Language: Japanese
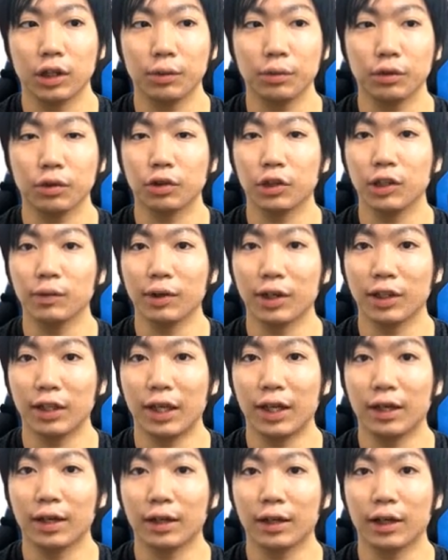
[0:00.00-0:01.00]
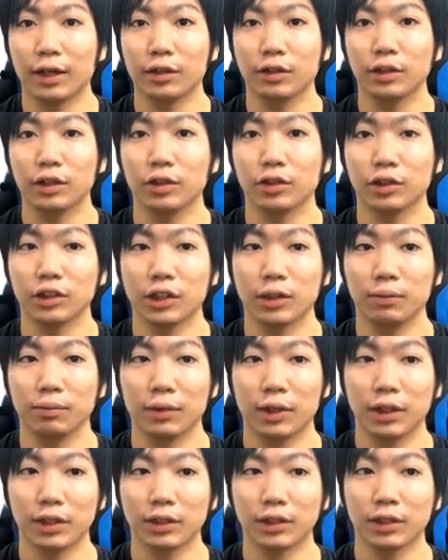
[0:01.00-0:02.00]
F の2番で確認をして
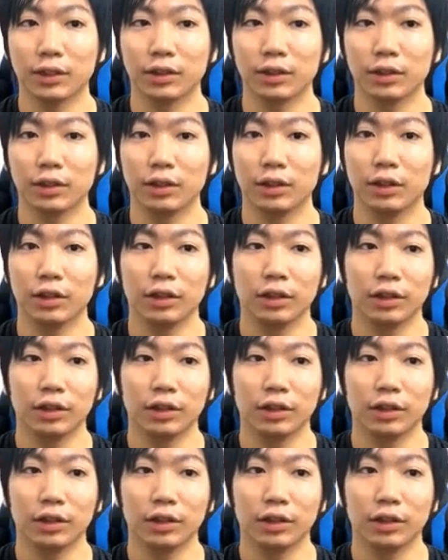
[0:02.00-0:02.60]
みます。